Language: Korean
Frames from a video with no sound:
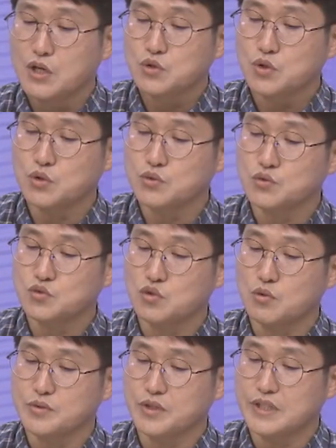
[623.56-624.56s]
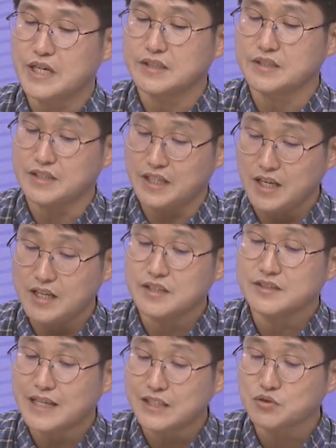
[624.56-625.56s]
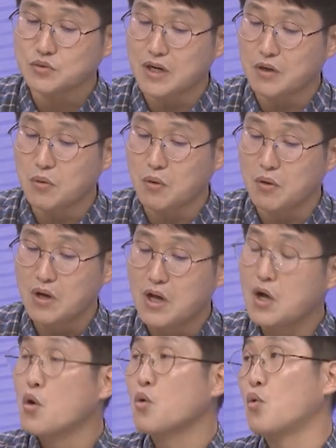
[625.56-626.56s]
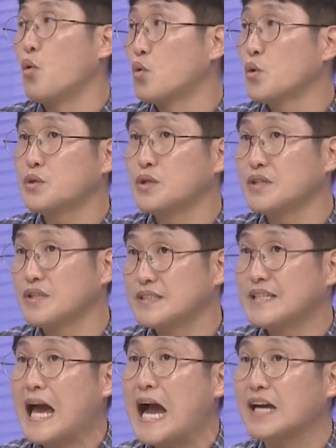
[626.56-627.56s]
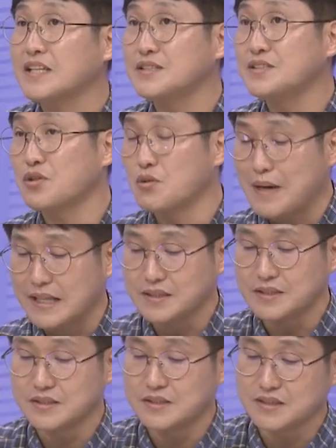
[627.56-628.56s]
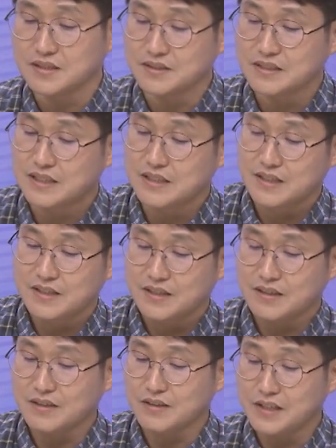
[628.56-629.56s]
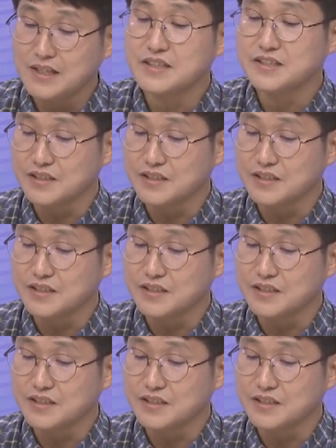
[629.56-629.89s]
초등 수업 연한을 1년 단축하고 고교를 4학년제로 만드는 어, 1년